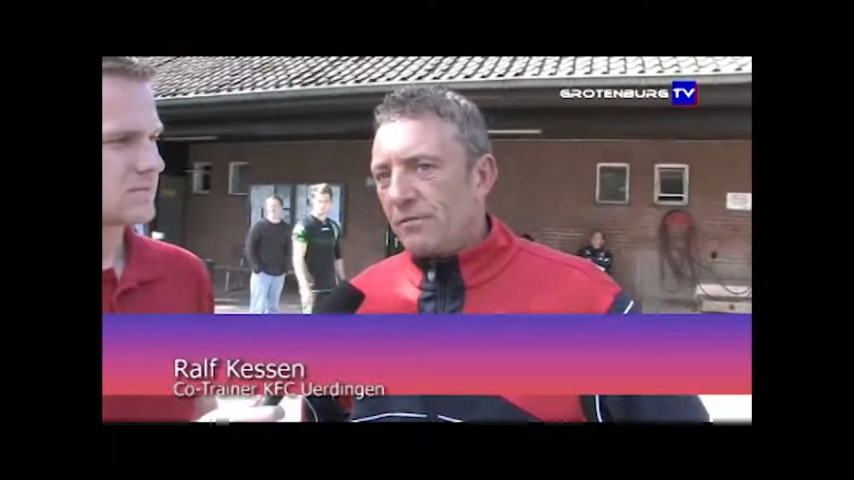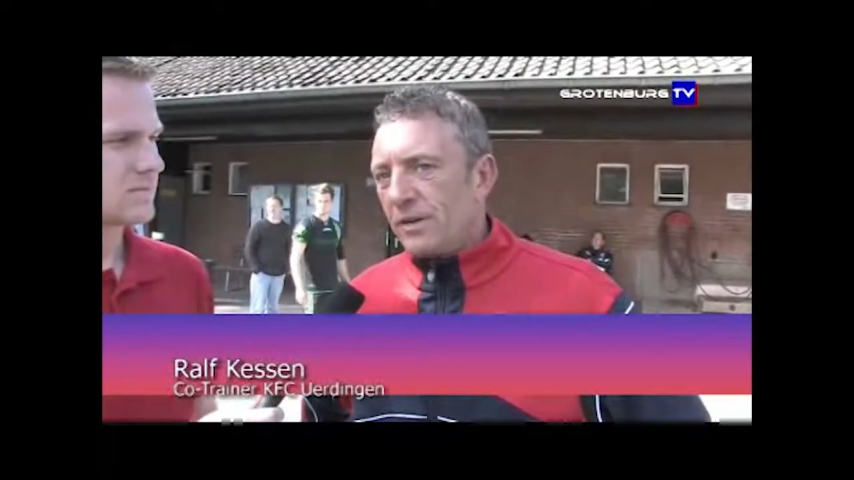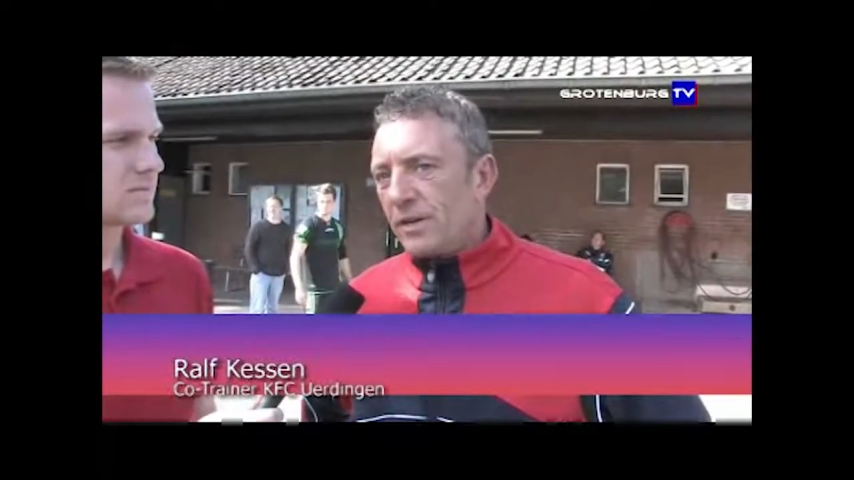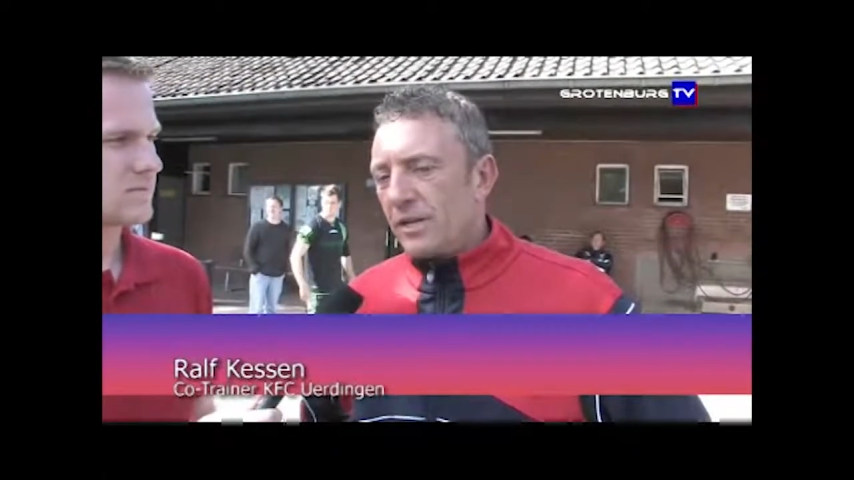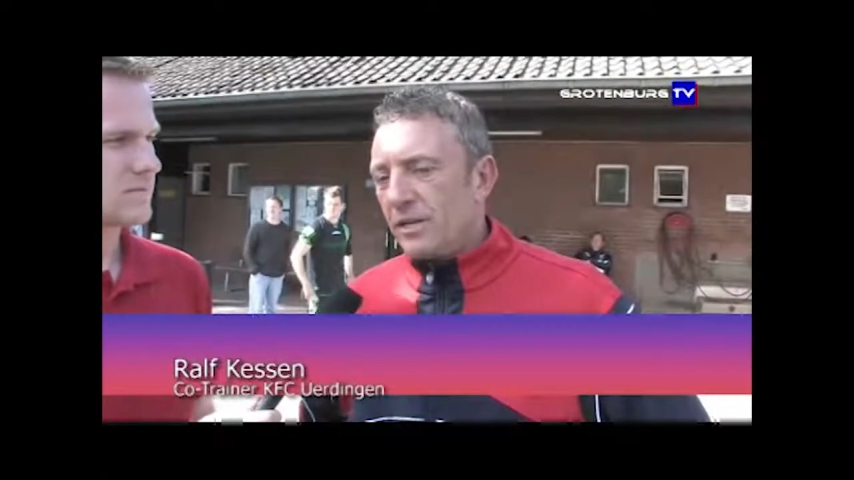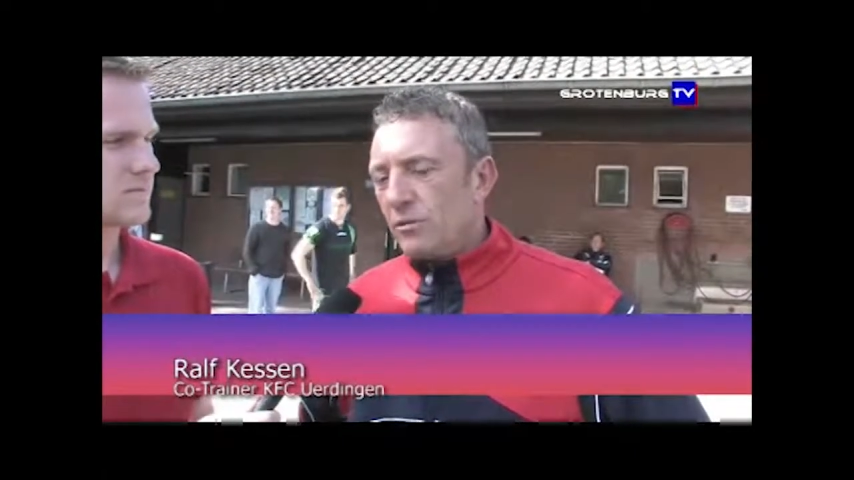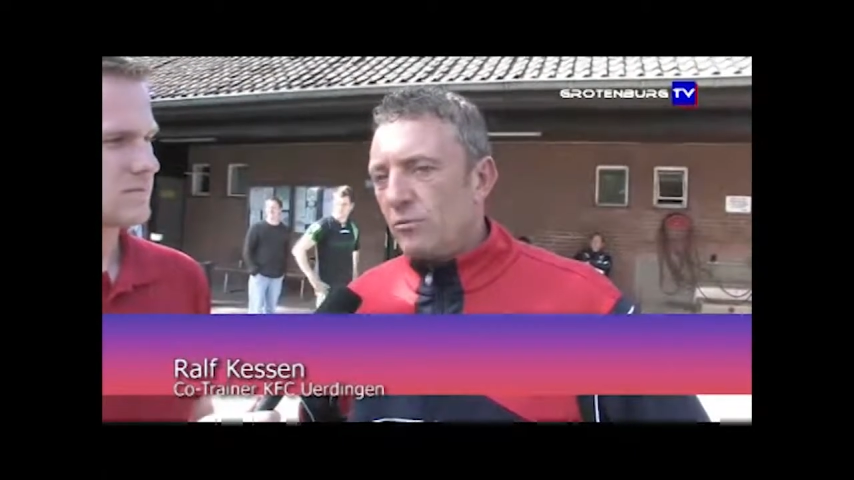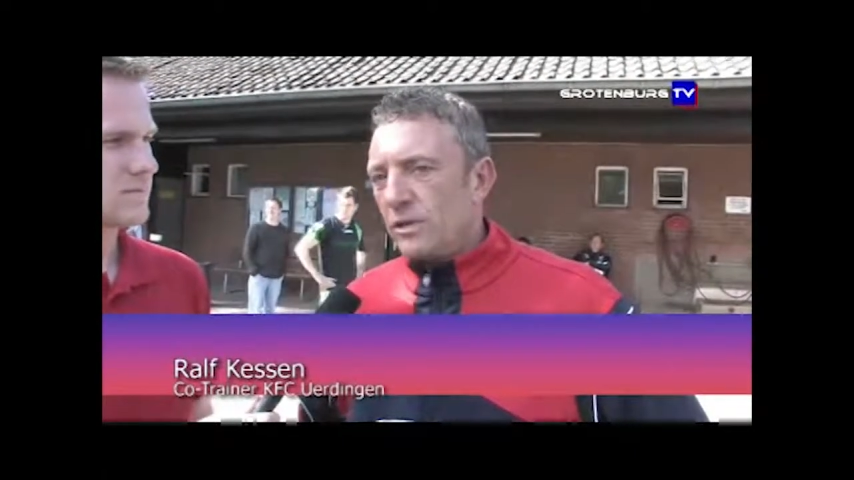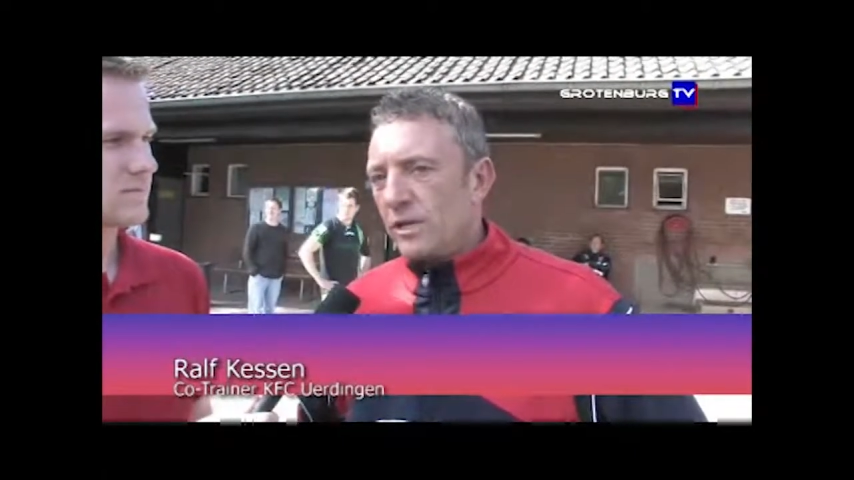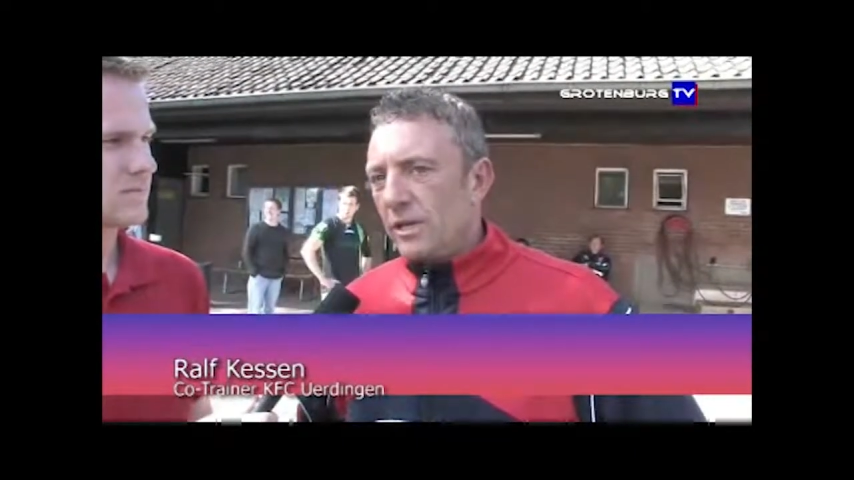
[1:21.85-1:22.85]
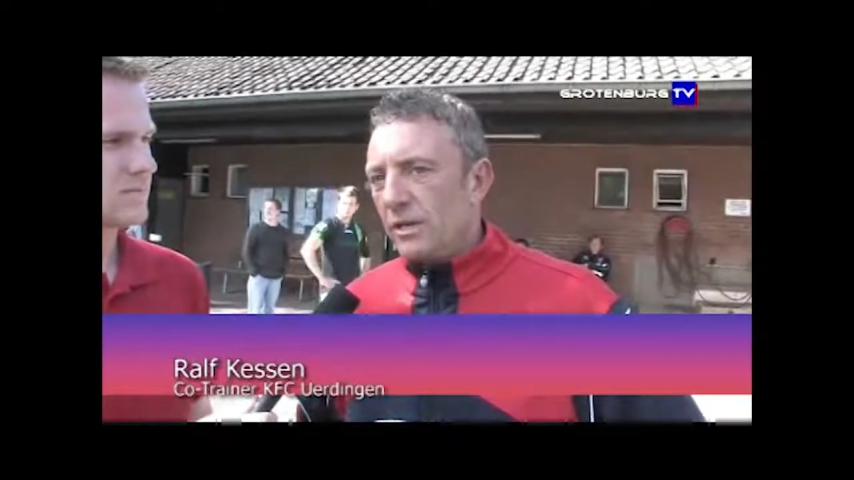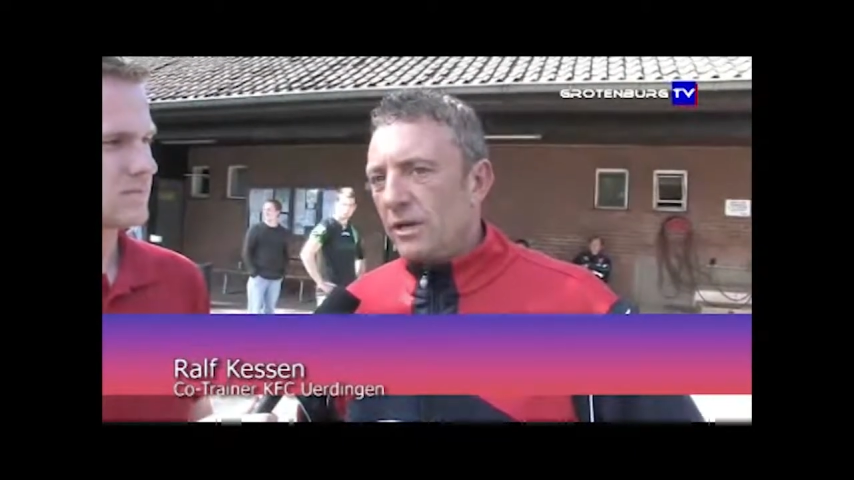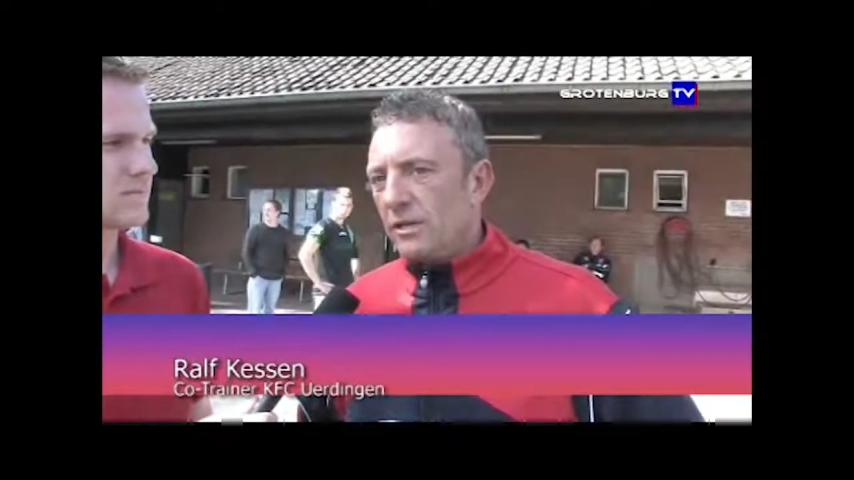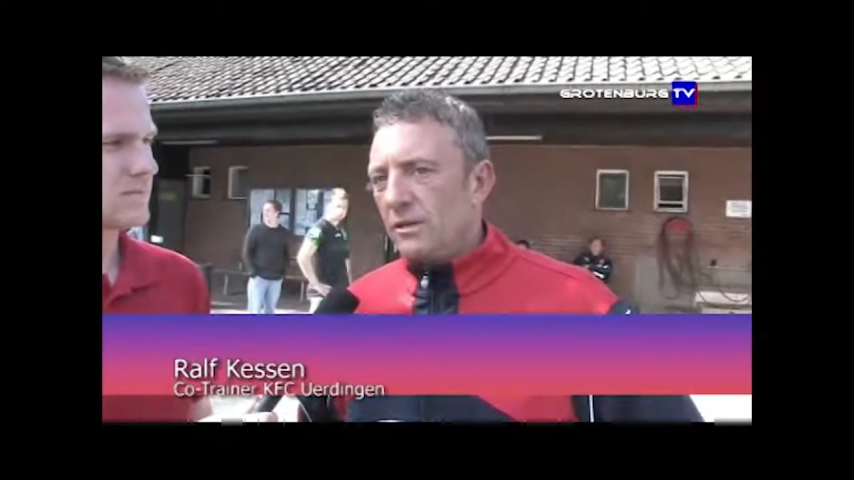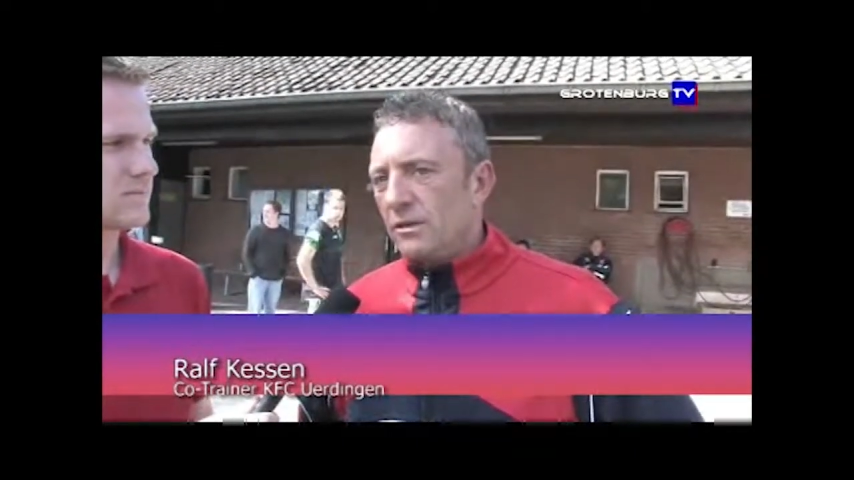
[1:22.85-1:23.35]
weil der Gegner gut dagegen
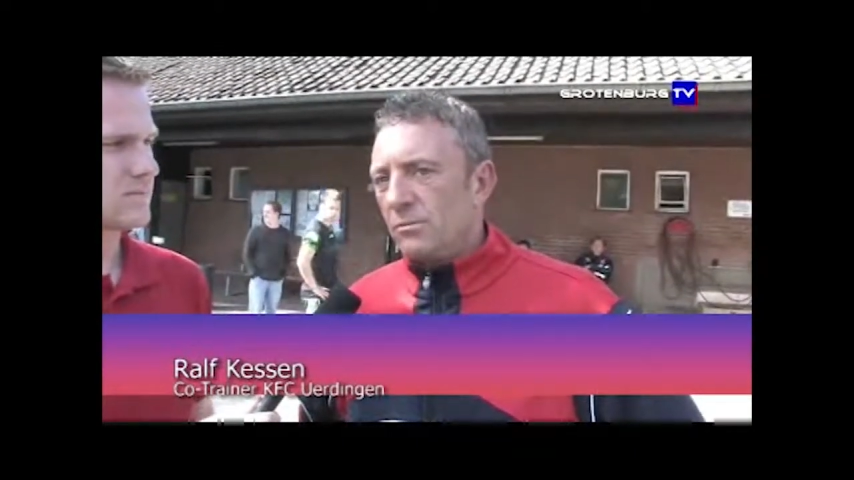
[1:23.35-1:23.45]
gehalten hat,